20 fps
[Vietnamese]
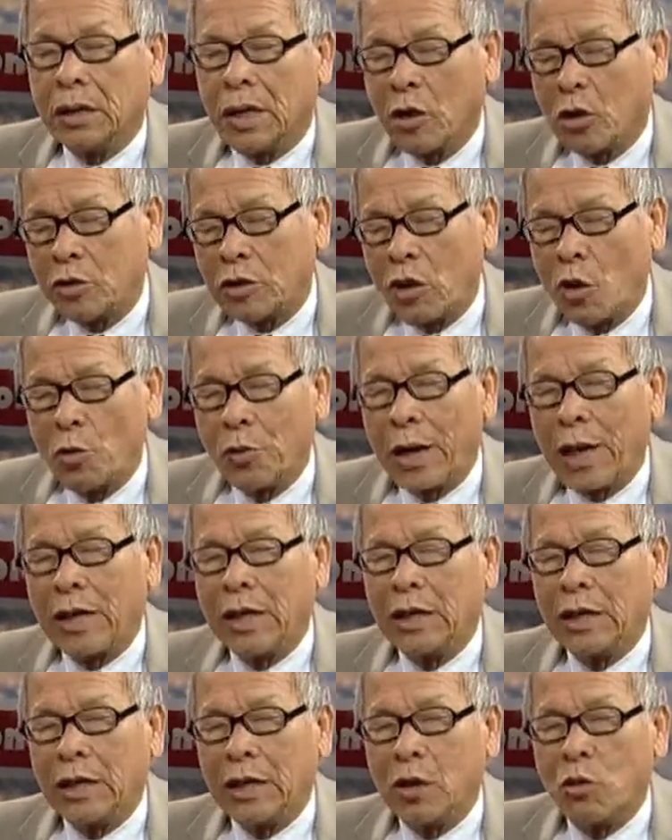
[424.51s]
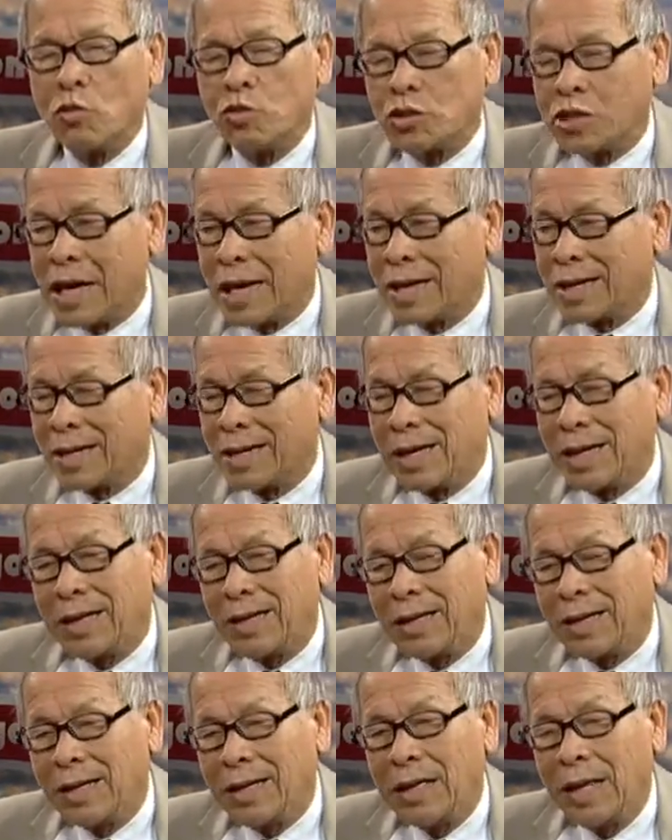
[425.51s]
sau sau này khi cộng sản đã
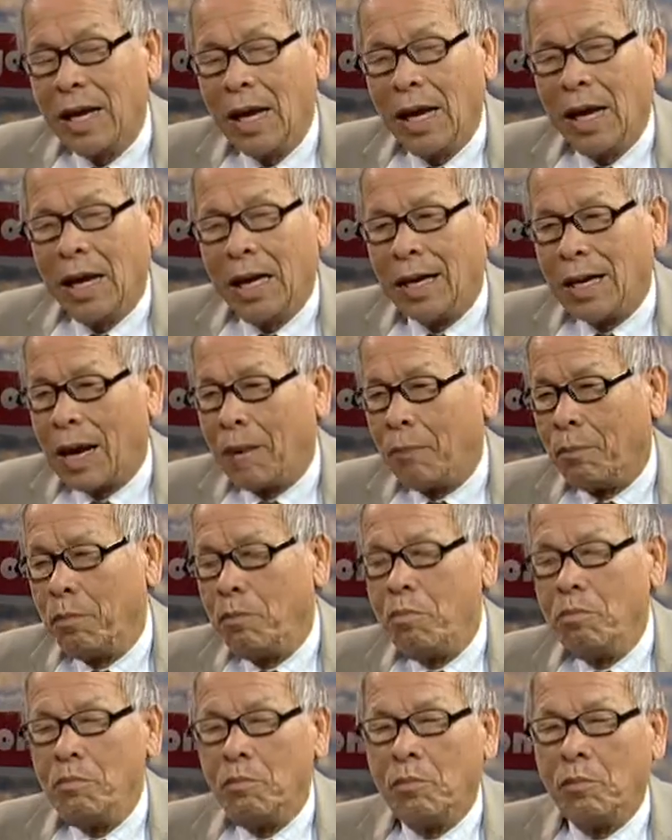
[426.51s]
nên nắm